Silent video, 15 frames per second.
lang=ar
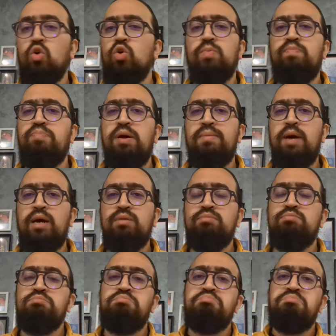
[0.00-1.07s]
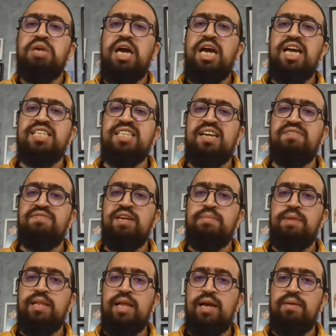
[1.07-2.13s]
ربما احسن
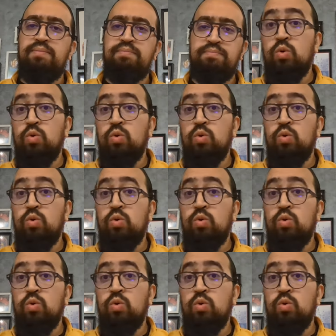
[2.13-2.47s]
فيلم هذا العام